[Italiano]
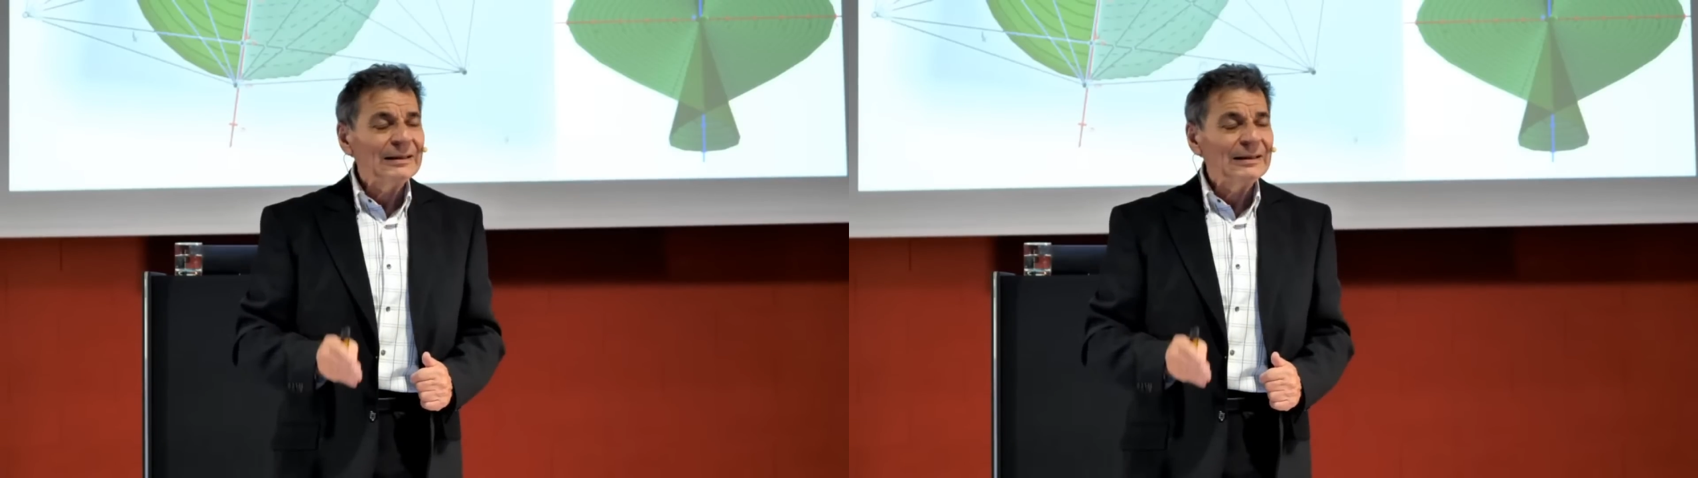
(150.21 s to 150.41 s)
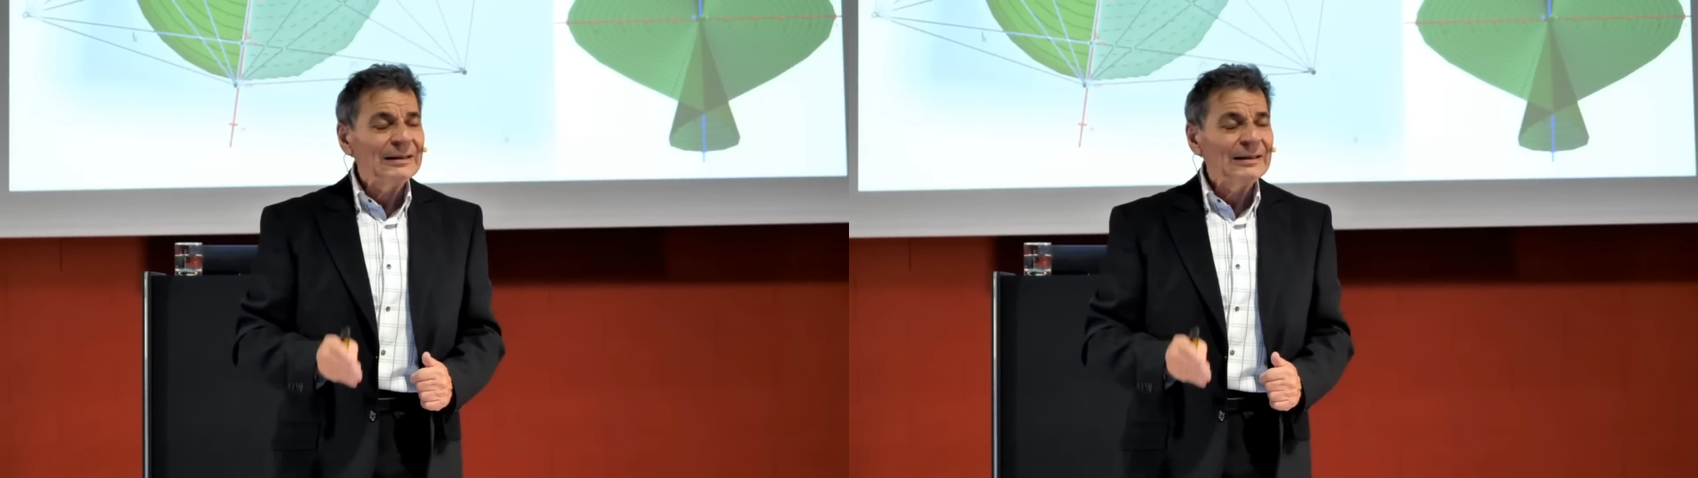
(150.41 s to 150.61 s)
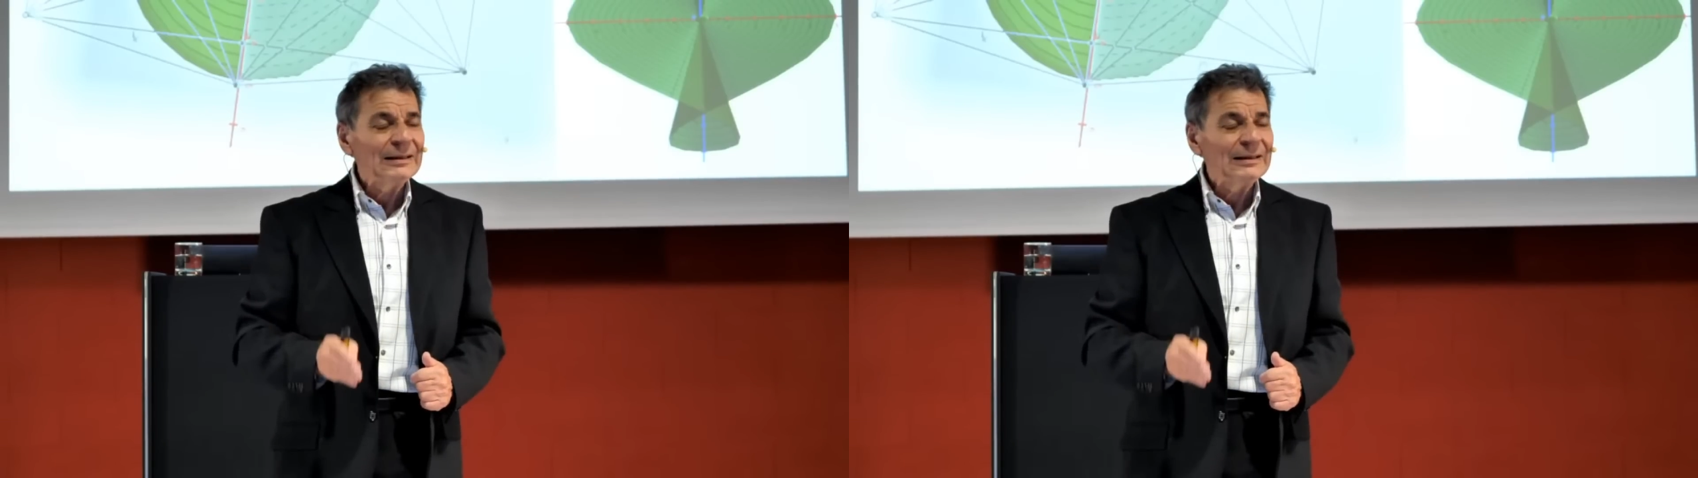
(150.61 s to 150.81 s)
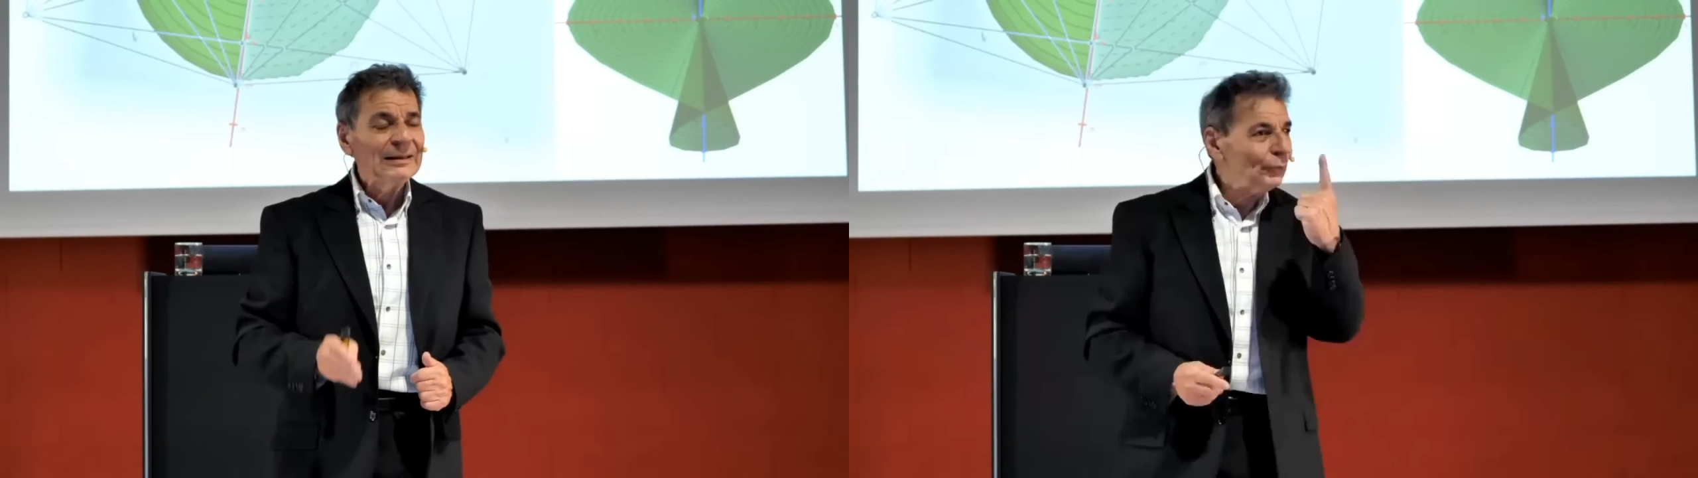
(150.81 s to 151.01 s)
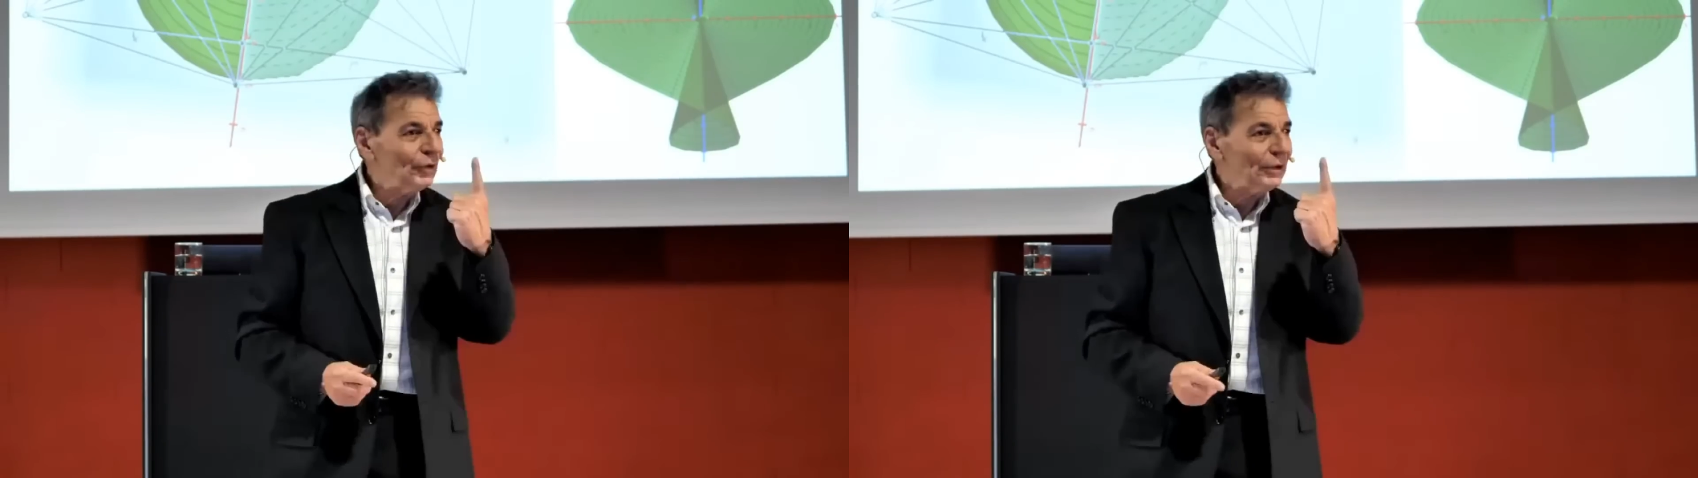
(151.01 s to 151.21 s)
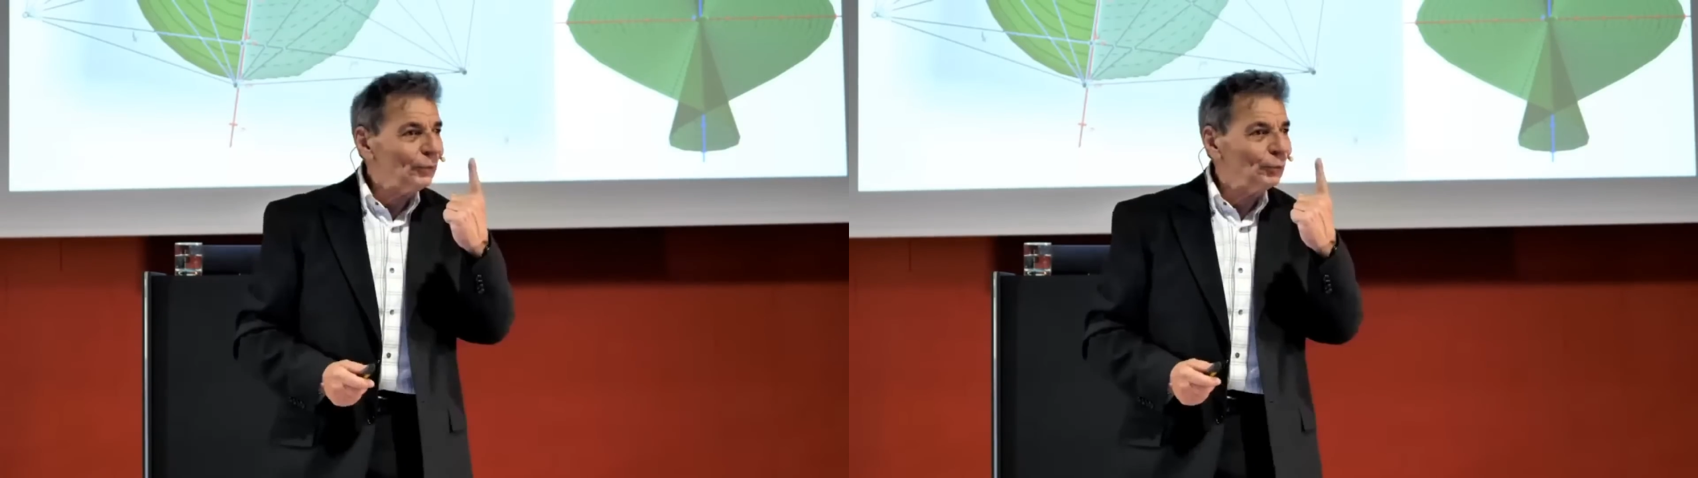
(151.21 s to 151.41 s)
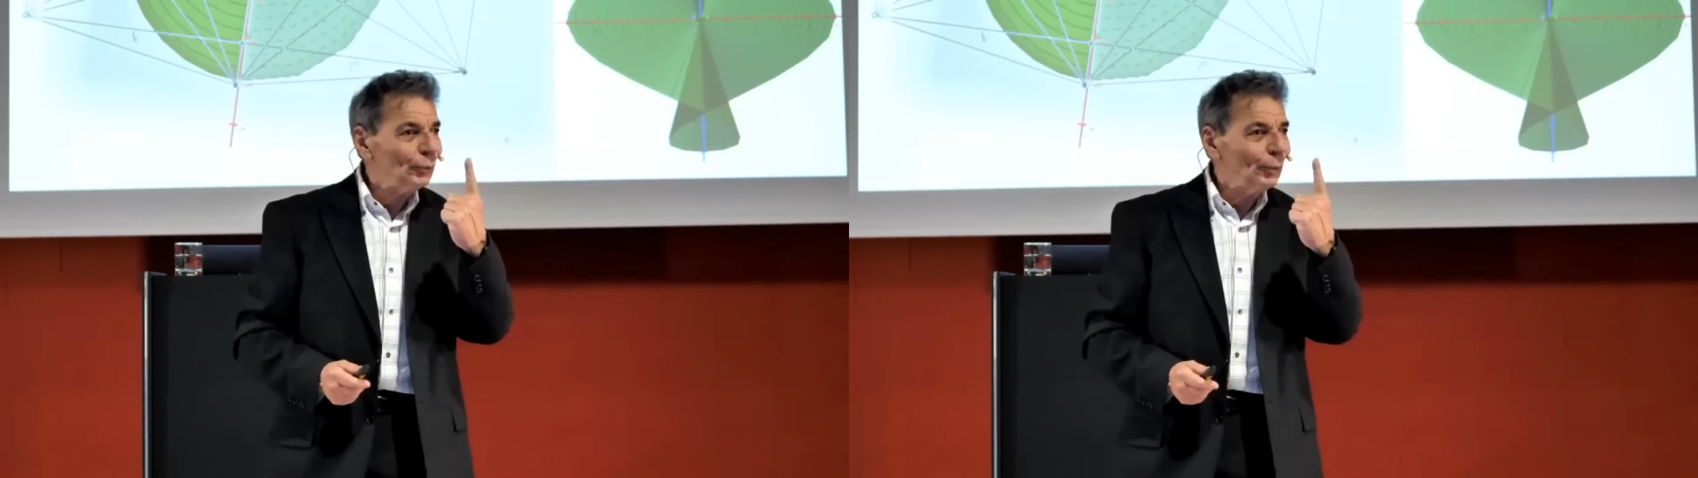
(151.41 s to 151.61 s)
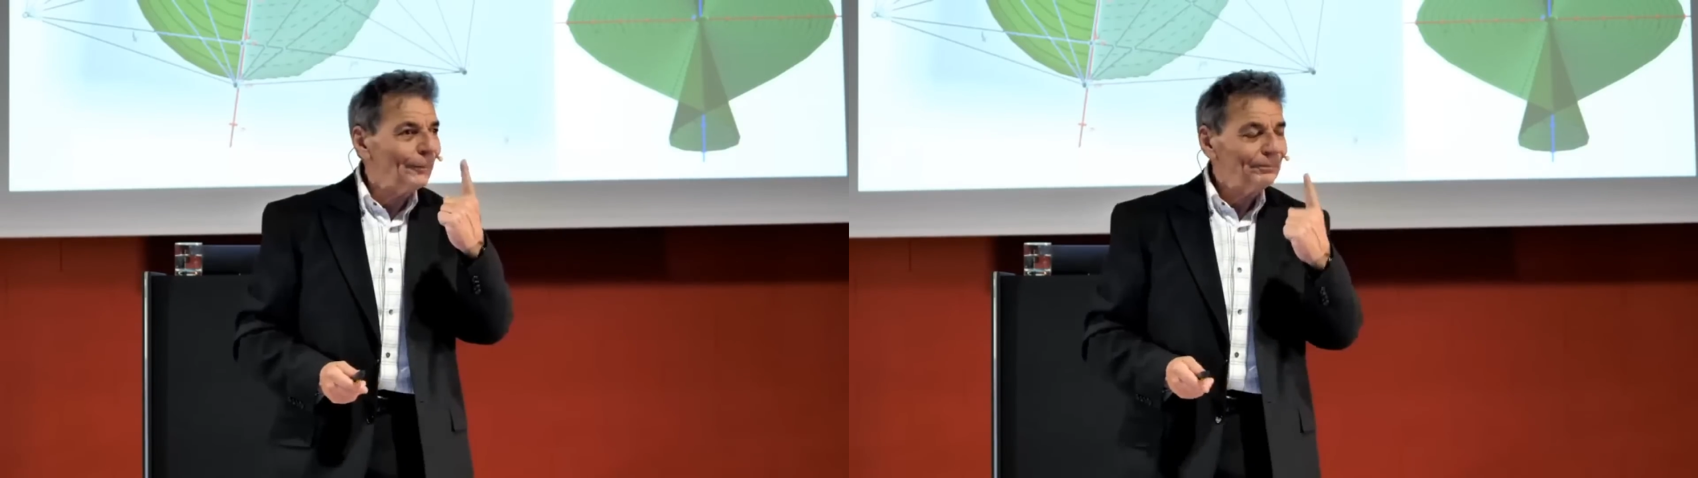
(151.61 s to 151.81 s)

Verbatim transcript: quindi c'è un oggetto solo.